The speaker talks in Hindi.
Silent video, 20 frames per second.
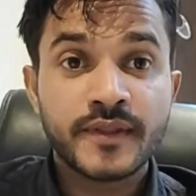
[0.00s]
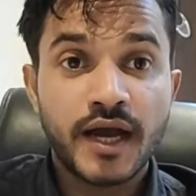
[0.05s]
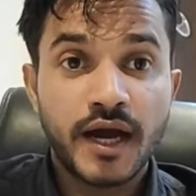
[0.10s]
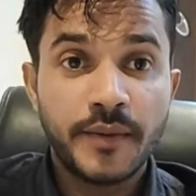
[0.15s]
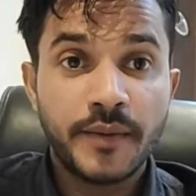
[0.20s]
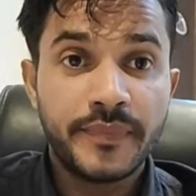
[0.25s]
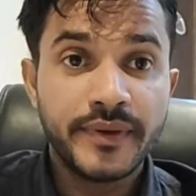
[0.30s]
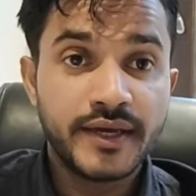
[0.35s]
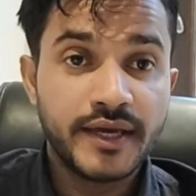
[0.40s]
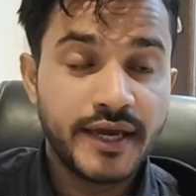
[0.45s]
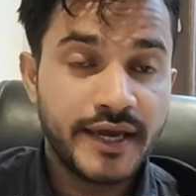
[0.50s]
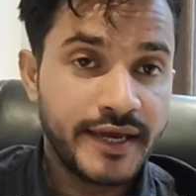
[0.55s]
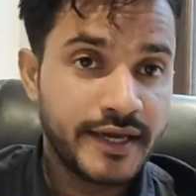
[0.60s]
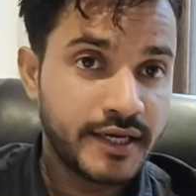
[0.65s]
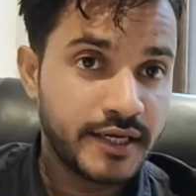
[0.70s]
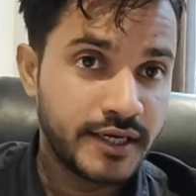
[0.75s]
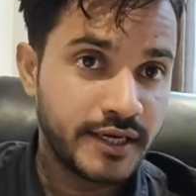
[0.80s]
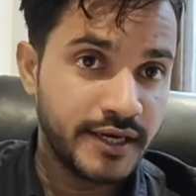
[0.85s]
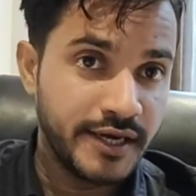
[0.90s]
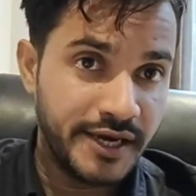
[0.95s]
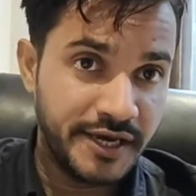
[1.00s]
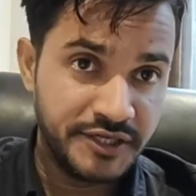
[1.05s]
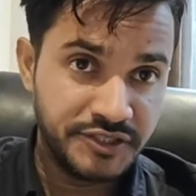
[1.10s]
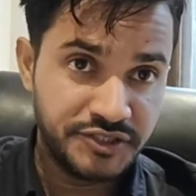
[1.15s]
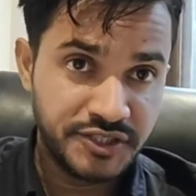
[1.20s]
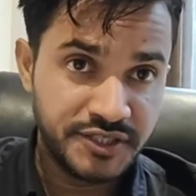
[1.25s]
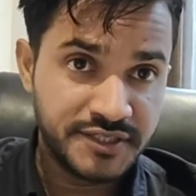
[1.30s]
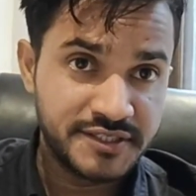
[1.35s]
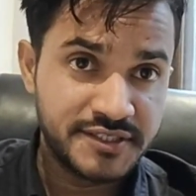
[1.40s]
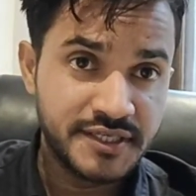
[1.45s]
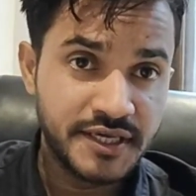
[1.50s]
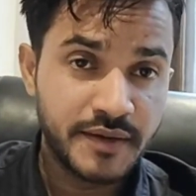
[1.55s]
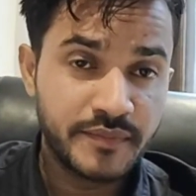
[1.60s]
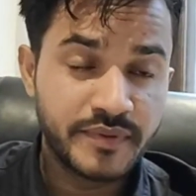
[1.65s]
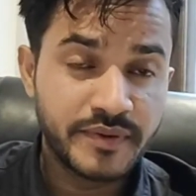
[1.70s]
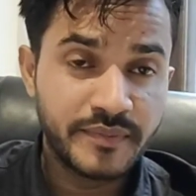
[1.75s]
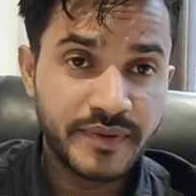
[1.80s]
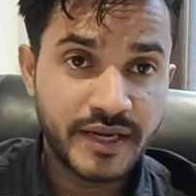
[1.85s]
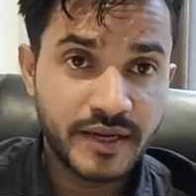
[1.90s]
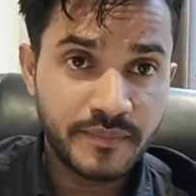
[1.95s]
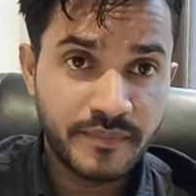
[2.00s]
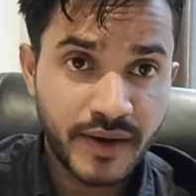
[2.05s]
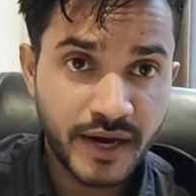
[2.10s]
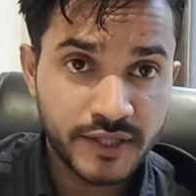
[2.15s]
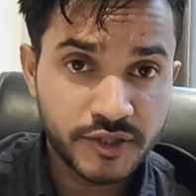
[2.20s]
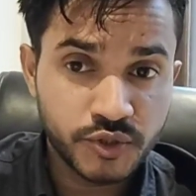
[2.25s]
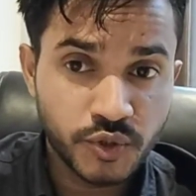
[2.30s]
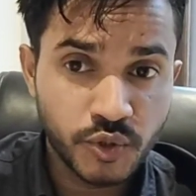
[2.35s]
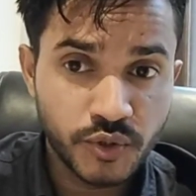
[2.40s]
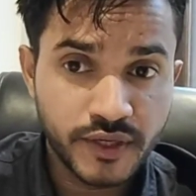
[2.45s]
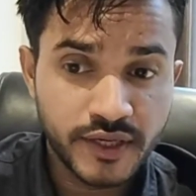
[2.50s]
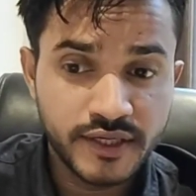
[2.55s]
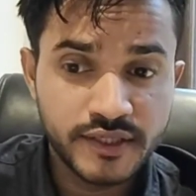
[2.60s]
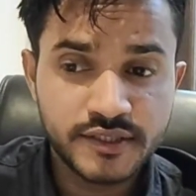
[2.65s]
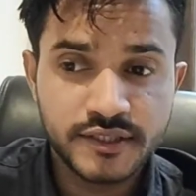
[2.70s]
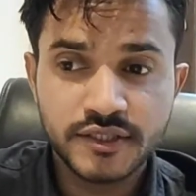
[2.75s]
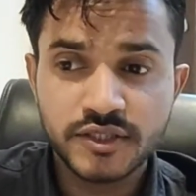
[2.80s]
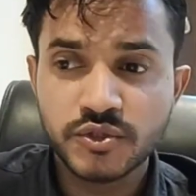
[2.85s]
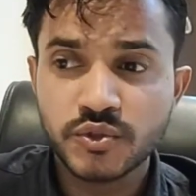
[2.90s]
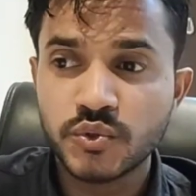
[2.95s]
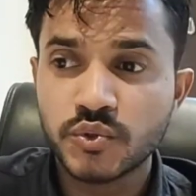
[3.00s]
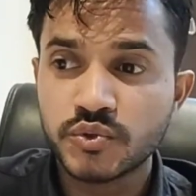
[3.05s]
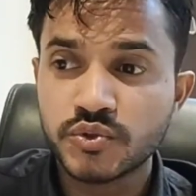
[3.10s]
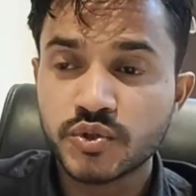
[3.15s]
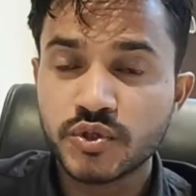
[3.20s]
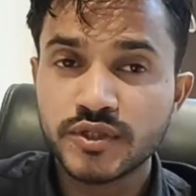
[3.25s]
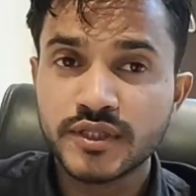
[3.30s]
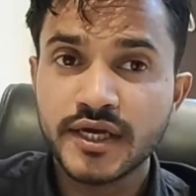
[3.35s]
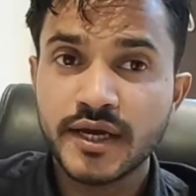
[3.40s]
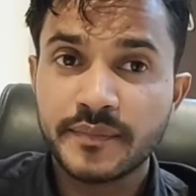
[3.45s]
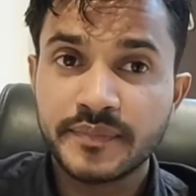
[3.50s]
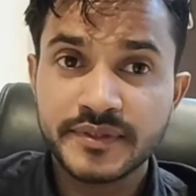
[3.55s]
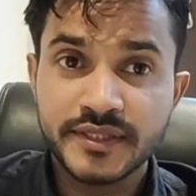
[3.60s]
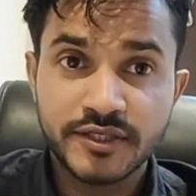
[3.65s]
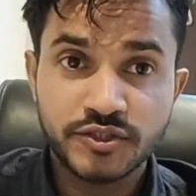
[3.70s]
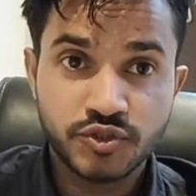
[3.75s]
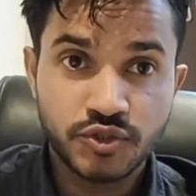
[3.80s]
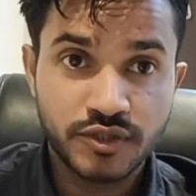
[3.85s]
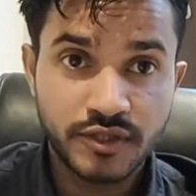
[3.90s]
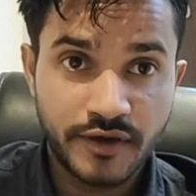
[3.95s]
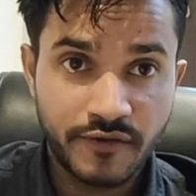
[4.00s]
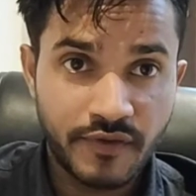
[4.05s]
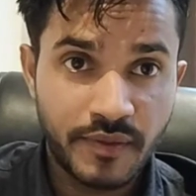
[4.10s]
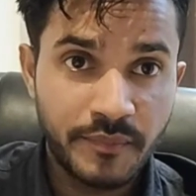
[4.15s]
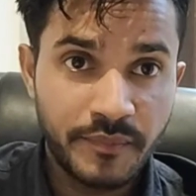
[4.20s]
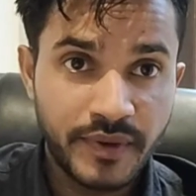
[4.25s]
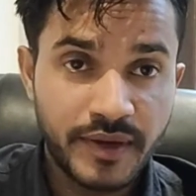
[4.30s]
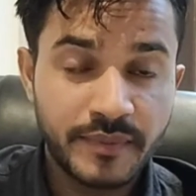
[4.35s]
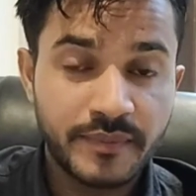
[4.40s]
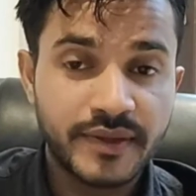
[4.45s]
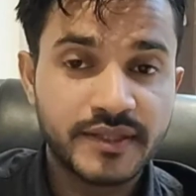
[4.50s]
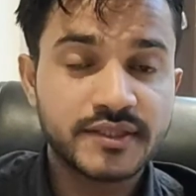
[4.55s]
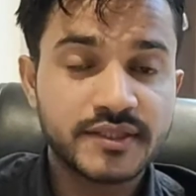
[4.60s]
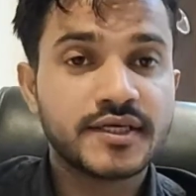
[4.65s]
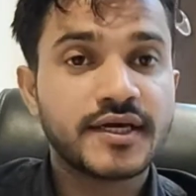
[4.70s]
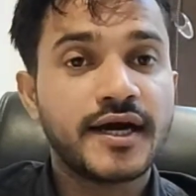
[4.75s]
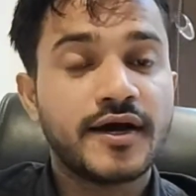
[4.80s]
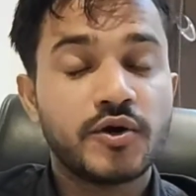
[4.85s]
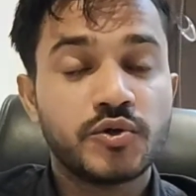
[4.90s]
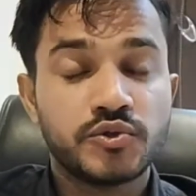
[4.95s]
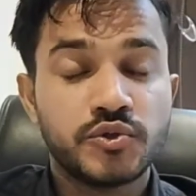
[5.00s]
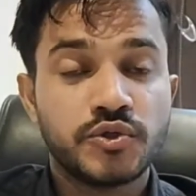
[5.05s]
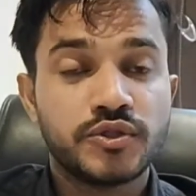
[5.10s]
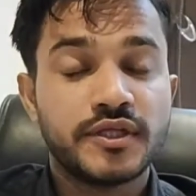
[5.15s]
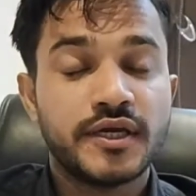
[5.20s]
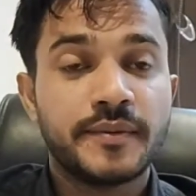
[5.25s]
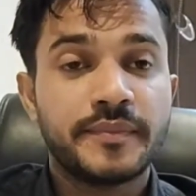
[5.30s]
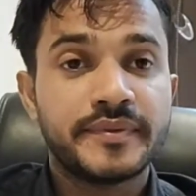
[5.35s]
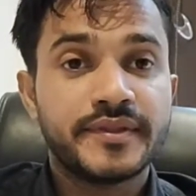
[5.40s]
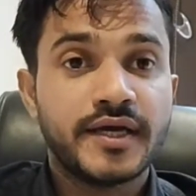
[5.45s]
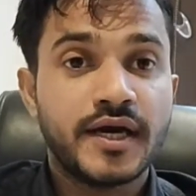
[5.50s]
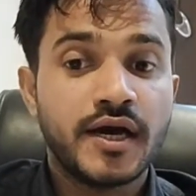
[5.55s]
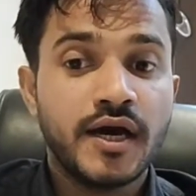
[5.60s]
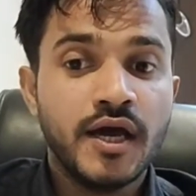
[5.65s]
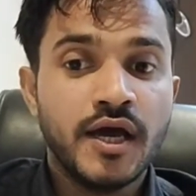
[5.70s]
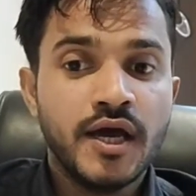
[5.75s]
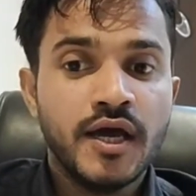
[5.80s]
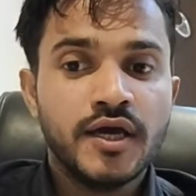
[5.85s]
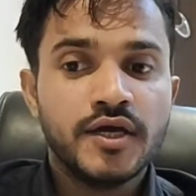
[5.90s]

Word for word: अभी एक एजेंट से अभी मेरी बात हो रही थी तो उन्होंने अपना जो नवंबर मंथ का उन्होंने अपना